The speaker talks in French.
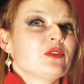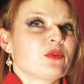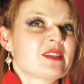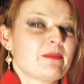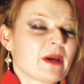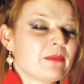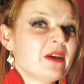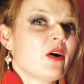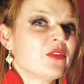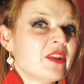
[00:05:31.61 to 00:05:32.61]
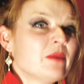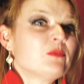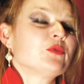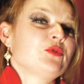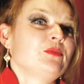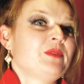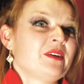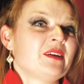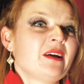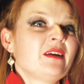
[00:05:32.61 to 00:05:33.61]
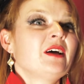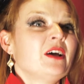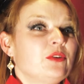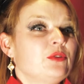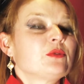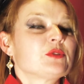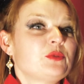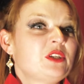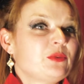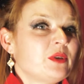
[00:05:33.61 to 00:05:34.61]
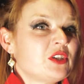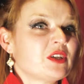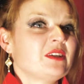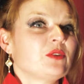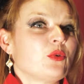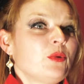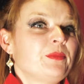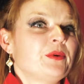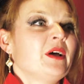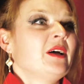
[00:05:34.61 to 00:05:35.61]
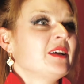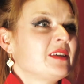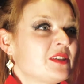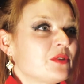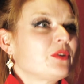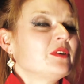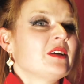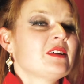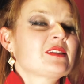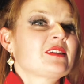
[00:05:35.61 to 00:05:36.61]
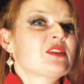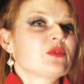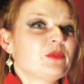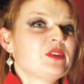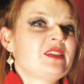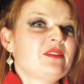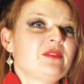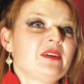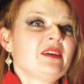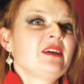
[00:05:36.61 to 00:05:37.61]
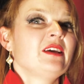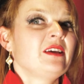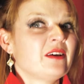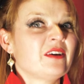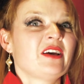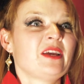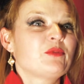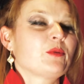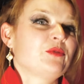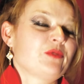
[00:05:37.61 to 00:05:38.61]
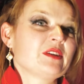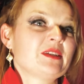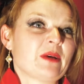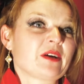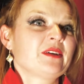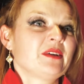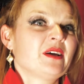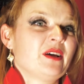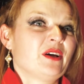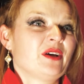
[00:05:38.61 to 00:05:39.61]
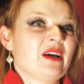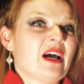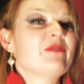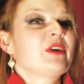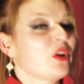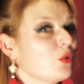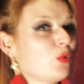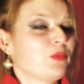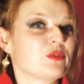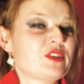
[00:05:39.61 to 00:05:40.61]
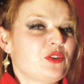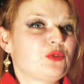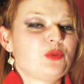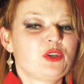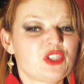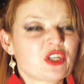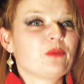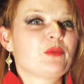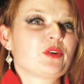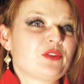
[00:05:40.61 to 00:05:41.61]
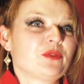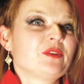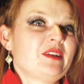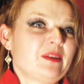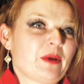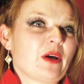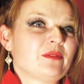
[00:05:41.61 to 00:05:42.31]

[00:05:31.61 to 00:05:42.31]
donc ça permet en amont d'une biennale de constituer déjà des groupes qui se connaissent, qui sont motivés et euh, pour pouvoir démarrer avec un groupe constitué déjà important dès le départ.